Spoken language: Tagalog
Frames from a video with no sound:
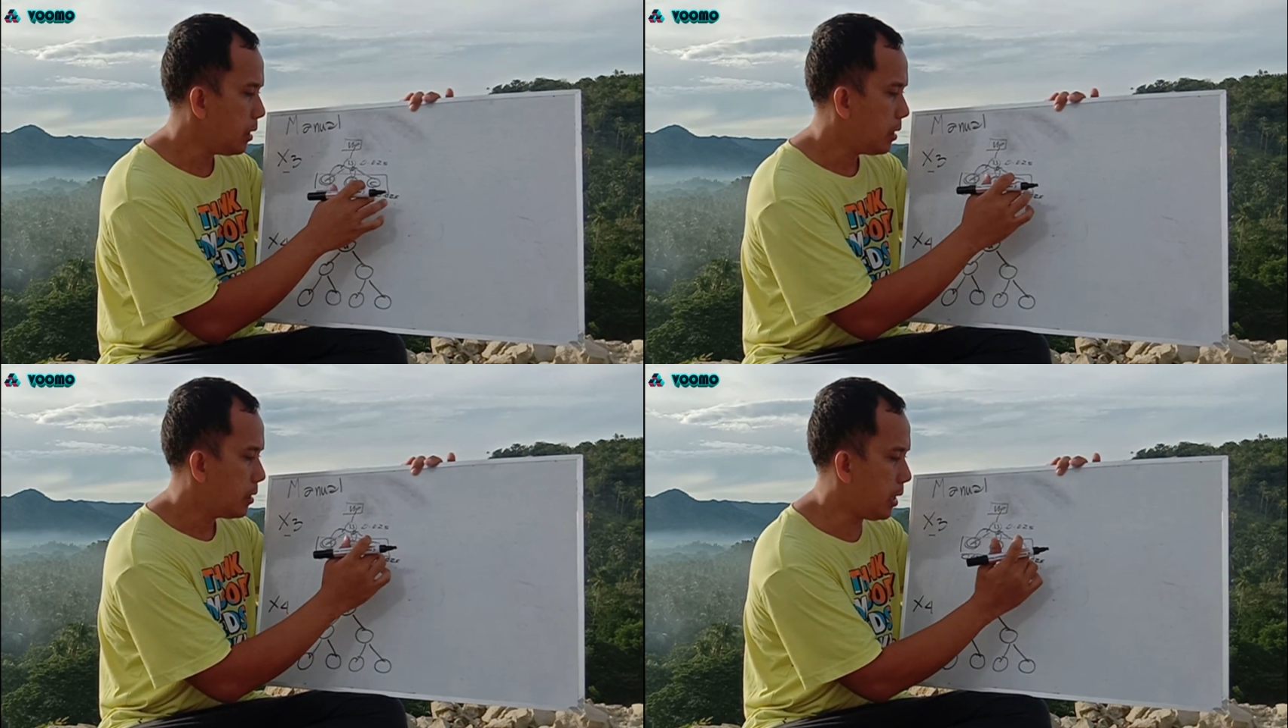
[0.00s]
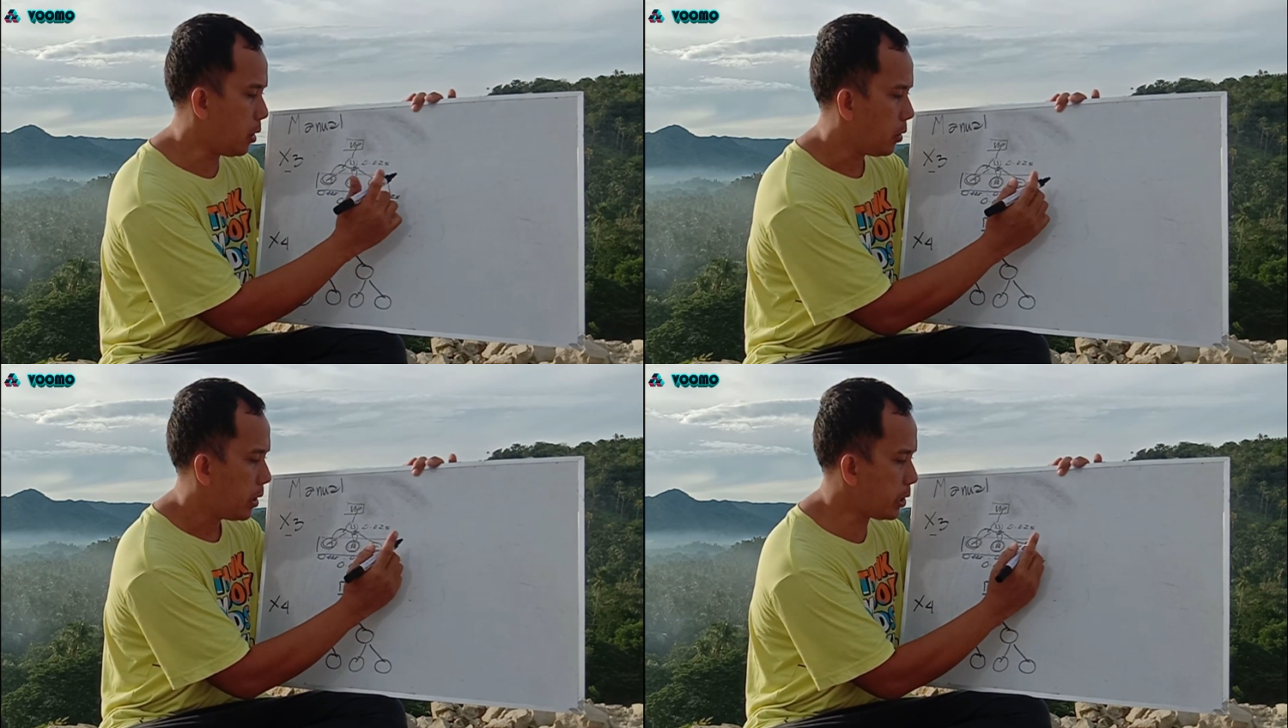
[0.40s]

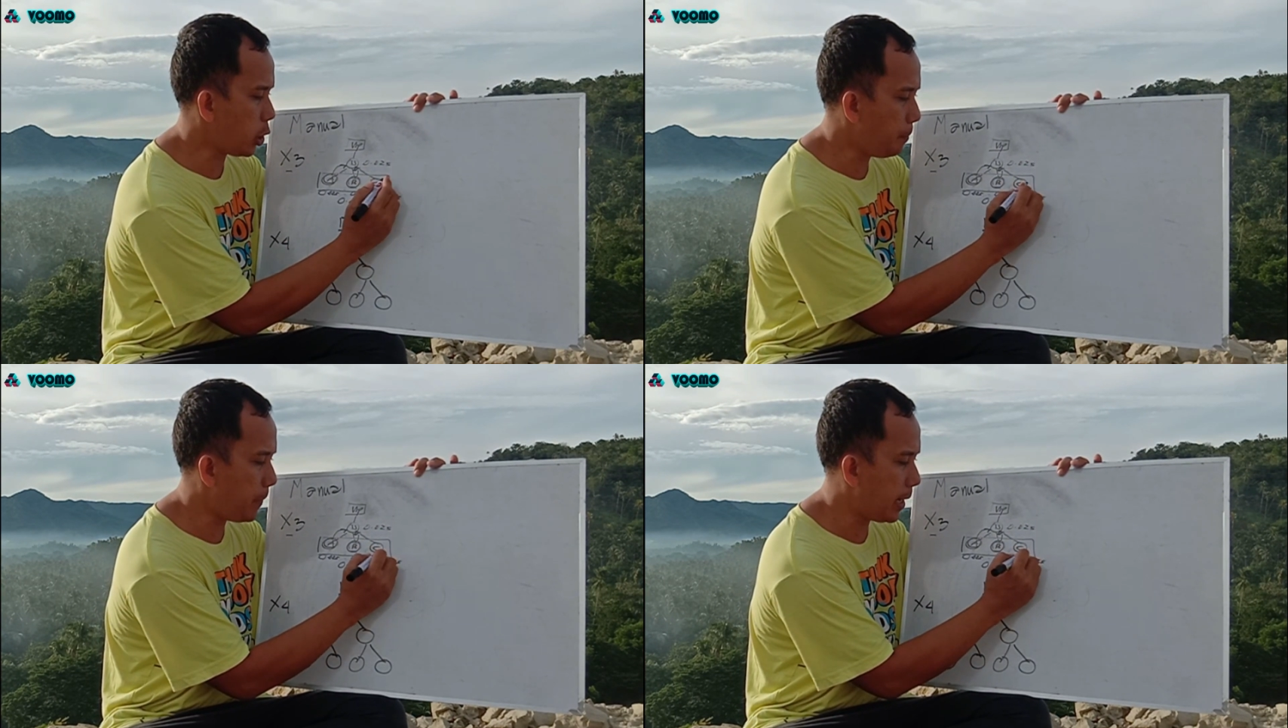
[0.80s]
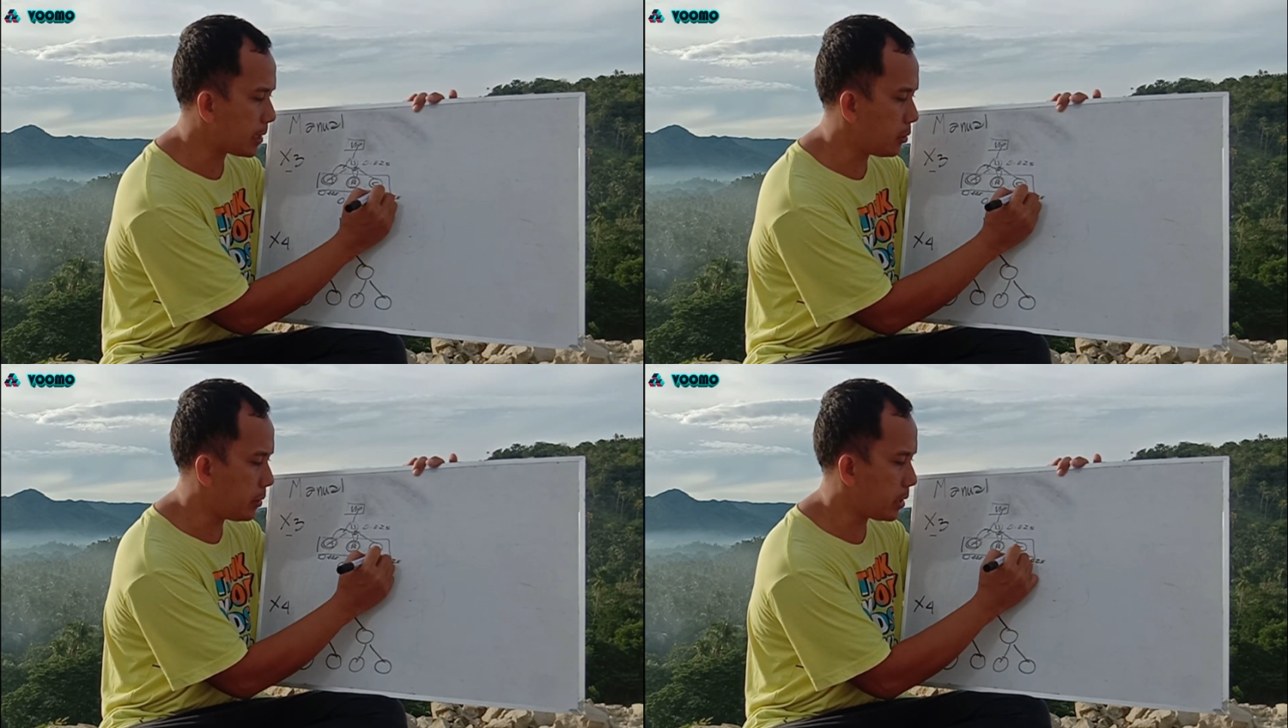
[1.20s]
Now, itong
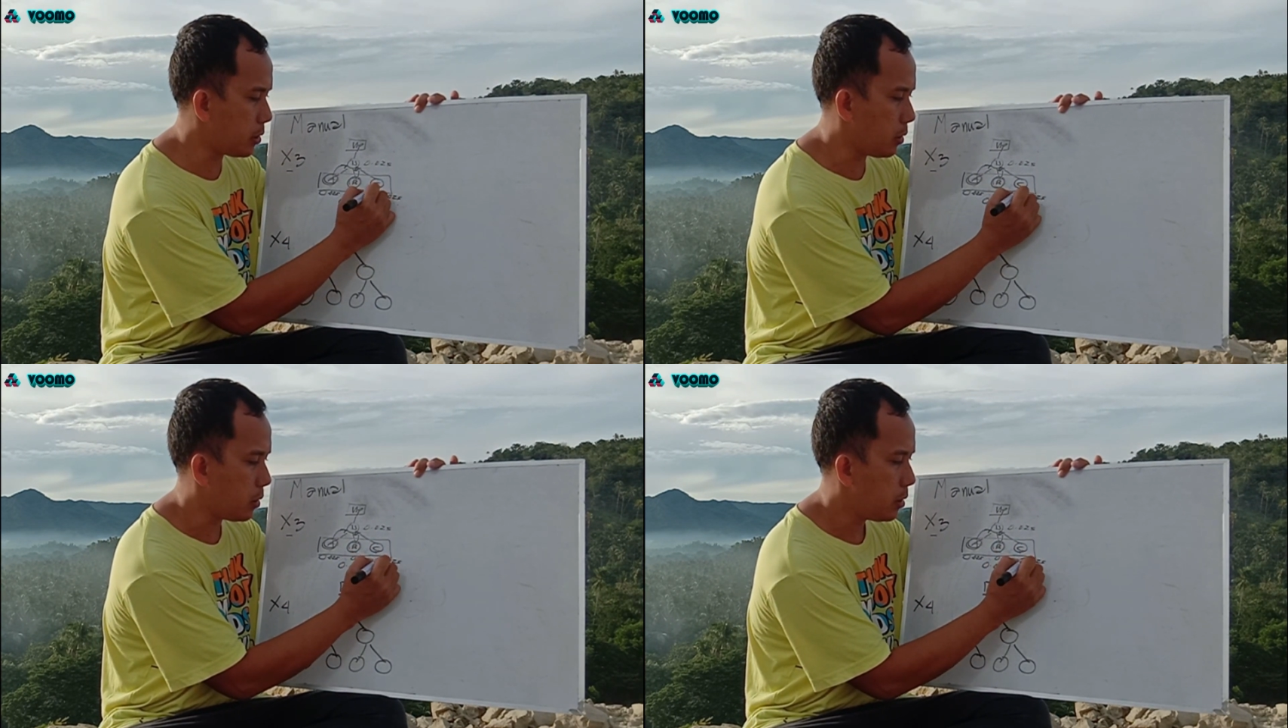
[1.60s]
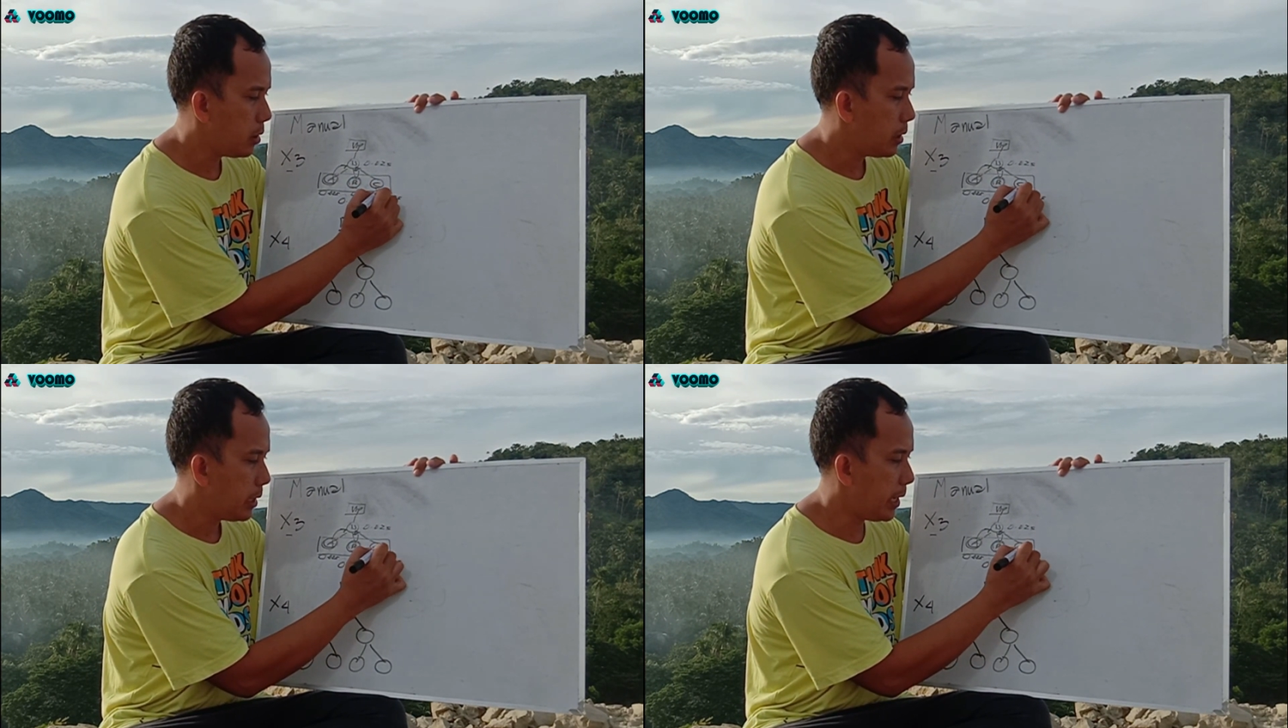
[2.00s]
pangatlo na to,
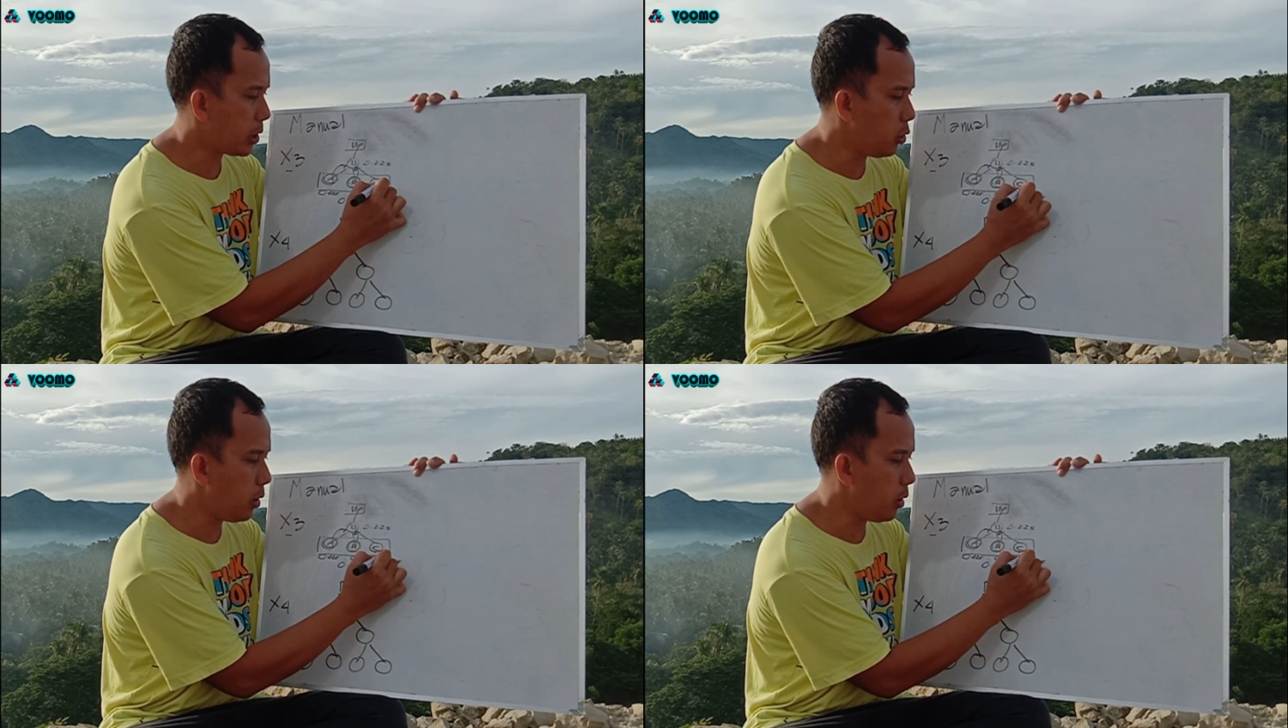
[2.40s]
ito